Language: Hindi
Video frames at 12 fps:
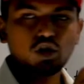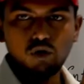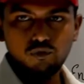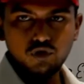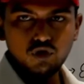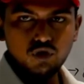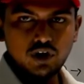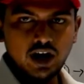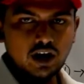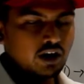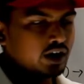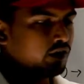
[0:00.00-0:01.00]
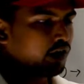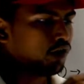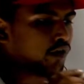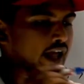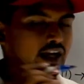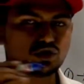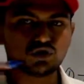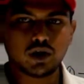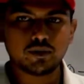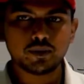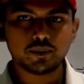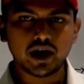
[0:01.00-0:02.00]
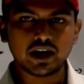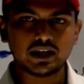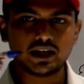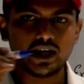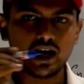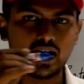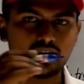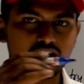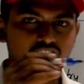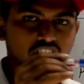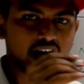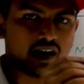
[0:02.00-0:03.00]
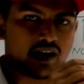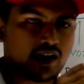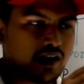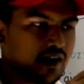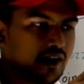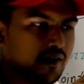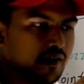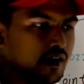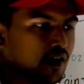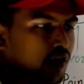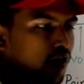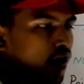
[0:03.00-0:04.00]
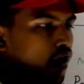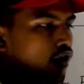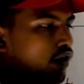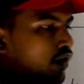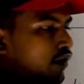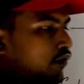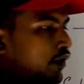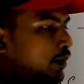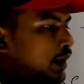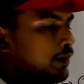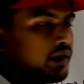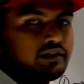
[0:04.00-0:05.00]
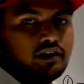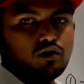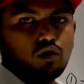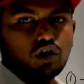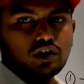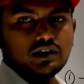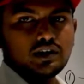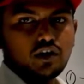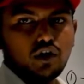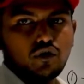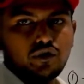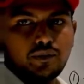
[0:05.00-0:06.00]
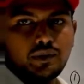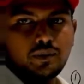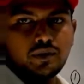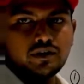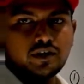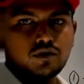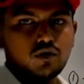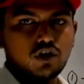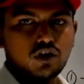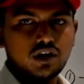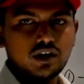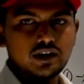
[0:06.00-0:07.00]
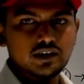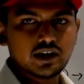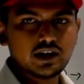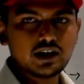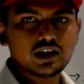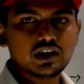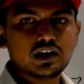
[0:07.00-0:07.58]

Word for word: टॉप व्यू ड्रा करने वाला हूँ एक्चुअल में पानी ये ऐसे आ रहा है और 50 परसेंट वाटर इधर और 50 परसेंट वाटर इधर